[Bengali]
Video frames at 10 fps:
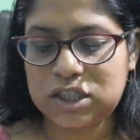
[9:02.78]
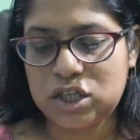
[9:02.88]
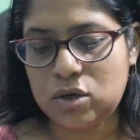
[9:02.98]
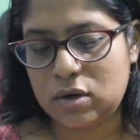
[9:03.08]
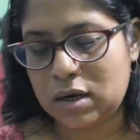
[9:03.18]

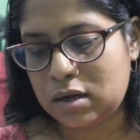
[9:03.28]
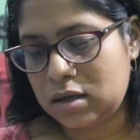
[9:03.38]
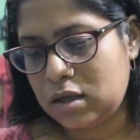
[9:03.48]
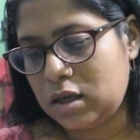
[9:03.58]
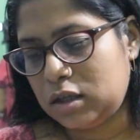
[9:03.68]
ছিল না
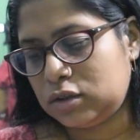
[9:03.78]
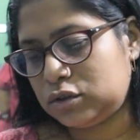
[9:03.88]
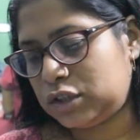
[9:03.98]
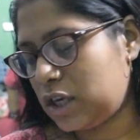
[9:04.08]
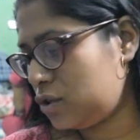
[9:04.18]
তো
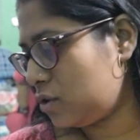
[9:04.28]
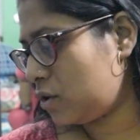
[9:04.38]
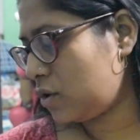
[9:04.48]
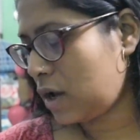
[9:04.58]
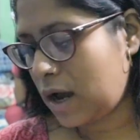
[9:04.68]
সেই
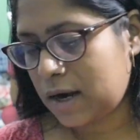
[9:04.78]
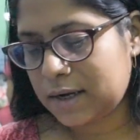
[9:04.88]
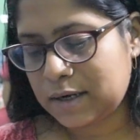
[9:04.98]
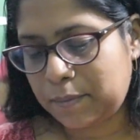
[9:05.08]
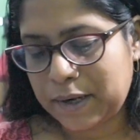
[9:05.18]
জন্য আর
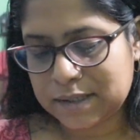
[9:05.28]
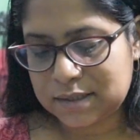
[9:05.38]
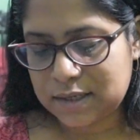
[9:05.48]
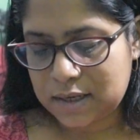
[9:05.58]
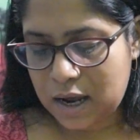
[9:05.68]
এটা
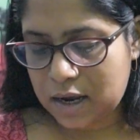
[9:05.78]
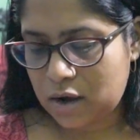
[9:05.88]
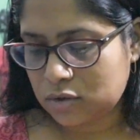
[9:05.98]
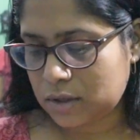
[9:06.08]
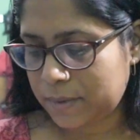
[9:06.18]
প্লাস্টিকে
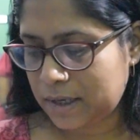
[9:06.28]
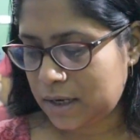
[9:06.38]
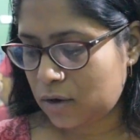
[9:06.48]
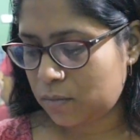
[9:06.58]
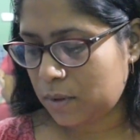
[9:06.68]
রাখাও যাবে না
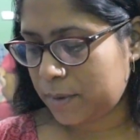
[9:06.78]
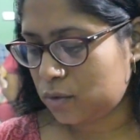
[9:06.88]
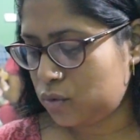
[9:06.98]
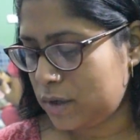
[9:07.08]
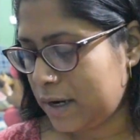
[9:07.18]
এরকমভাবে
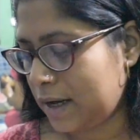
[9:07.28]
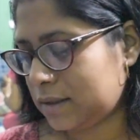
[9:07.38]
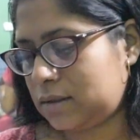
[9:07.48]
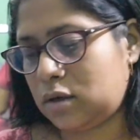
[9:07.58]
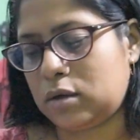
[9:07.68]
খুলে
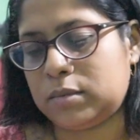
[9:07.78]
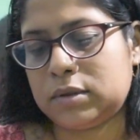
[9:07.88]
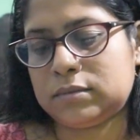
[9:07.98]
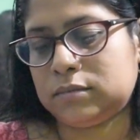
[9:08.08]
রাখতে হবে